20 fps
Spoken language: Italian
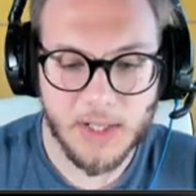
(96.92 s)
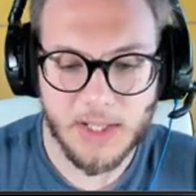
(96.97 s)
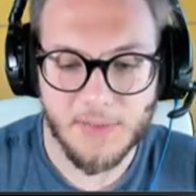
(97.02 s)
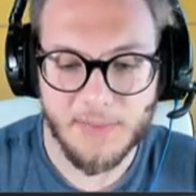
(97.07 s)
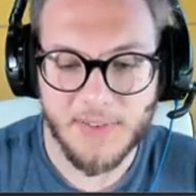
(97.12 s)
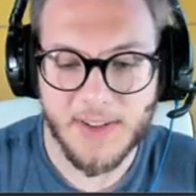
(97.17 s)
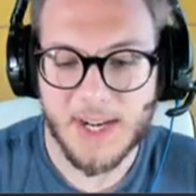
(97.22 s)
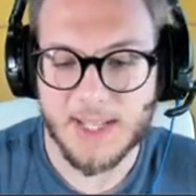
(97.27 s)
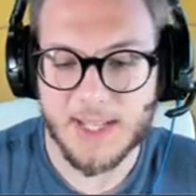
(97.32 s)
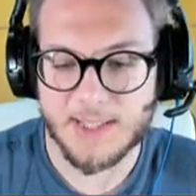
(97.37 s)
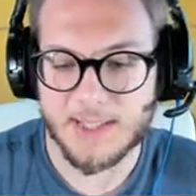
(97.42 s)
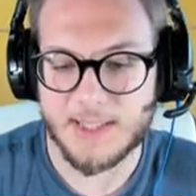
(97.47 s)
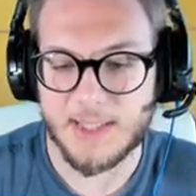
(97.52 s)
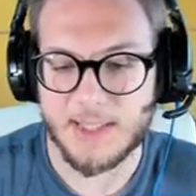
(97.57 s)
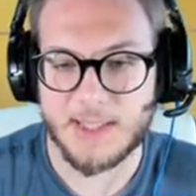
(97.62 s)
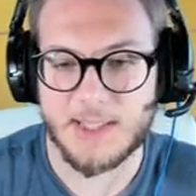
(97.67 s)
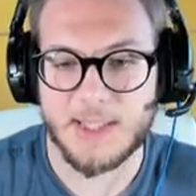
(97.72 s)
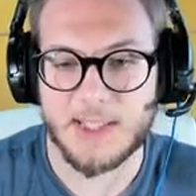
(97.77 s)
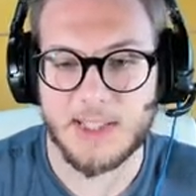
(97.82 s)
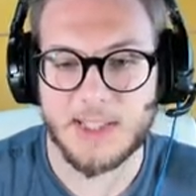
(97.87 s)
fare la
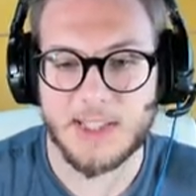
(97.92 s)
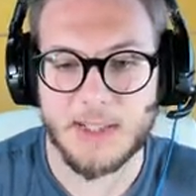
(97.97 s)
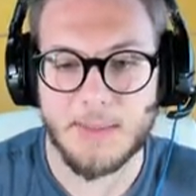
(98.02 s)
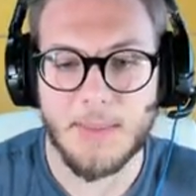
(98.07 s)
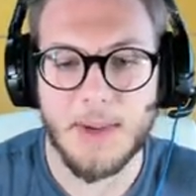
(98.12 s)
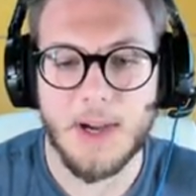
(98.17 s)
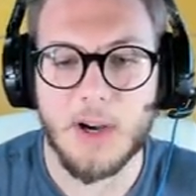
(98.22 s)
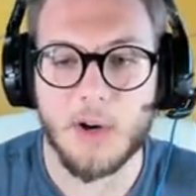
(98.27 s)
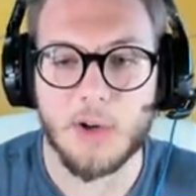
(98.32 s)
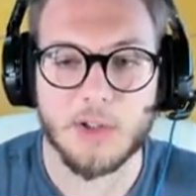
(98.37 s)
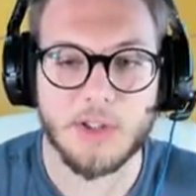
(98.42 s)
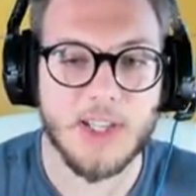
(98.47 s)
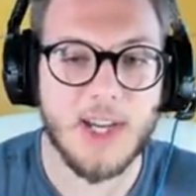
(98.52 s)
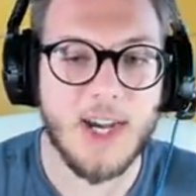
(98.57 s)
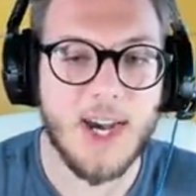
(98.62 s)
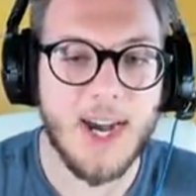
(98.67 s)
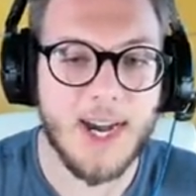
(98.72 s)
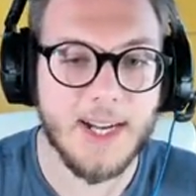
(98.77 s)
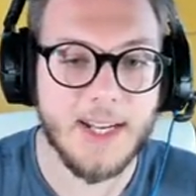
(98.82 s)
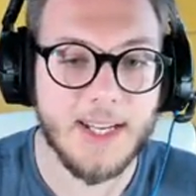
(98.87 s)
stessissima
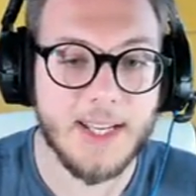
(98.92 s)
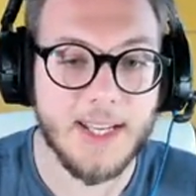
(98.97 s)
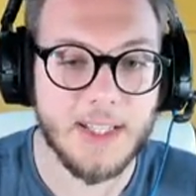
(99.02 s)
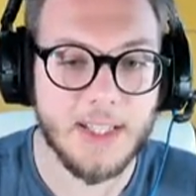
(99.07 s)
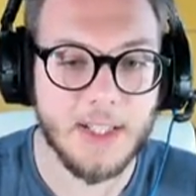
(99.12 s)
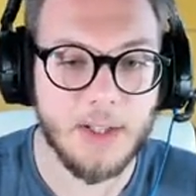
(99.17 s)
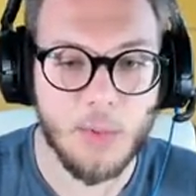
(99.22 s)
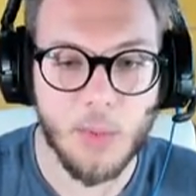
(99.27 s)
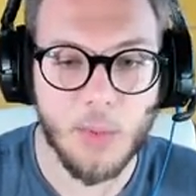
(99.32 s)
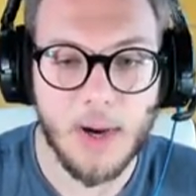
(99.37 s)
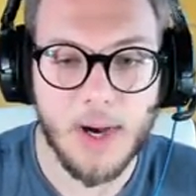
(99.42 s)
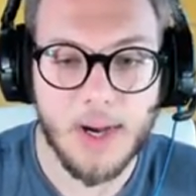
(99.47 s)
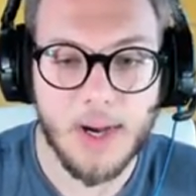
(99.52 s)
cosa anche di qua.